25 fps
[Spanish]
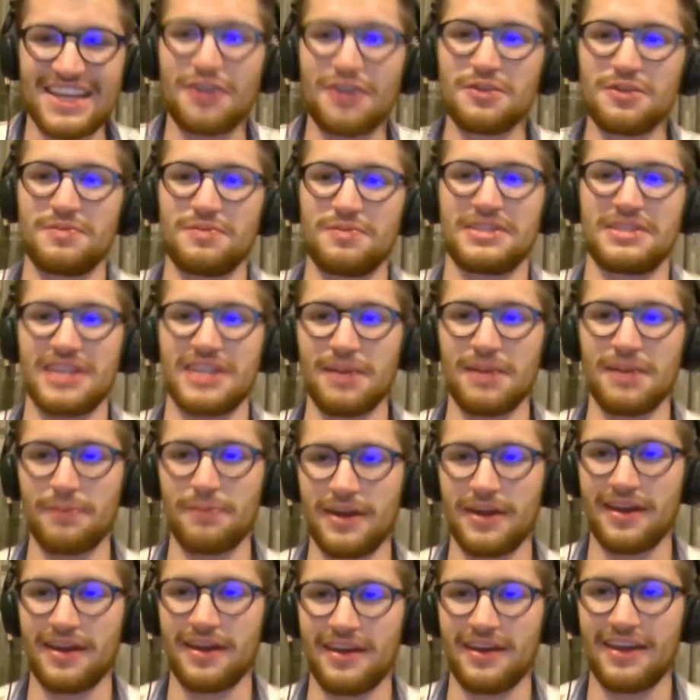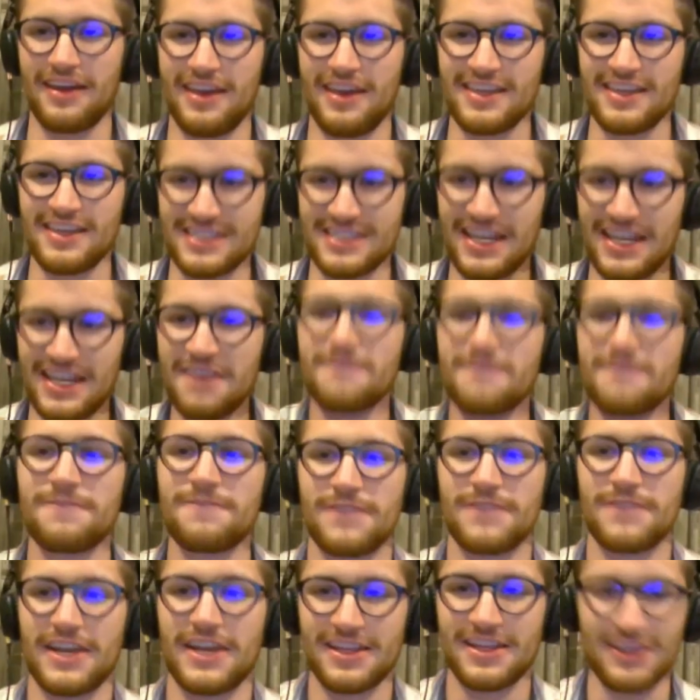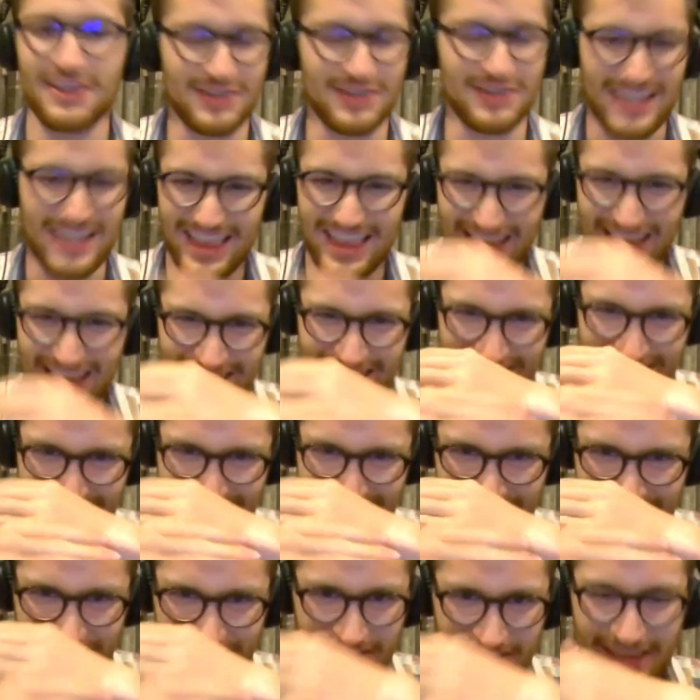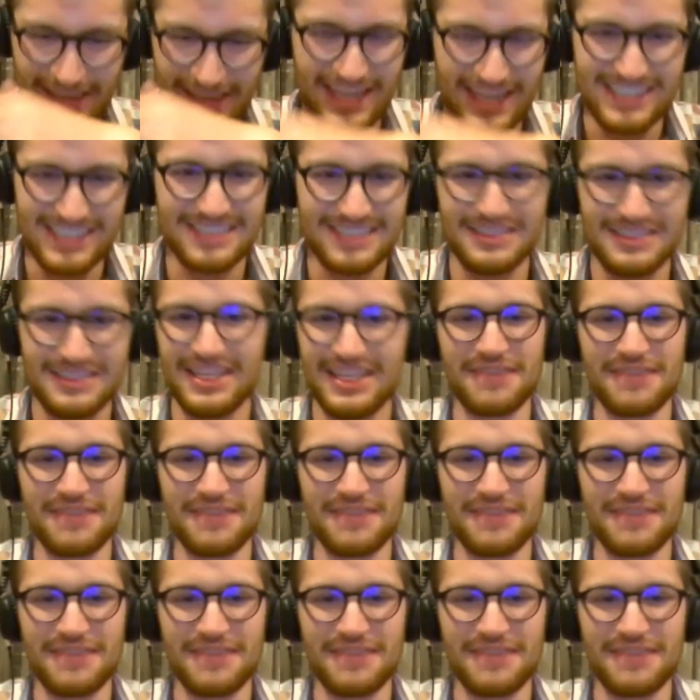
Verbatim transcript: algo especial para estar enfrente, o sea, en las, en las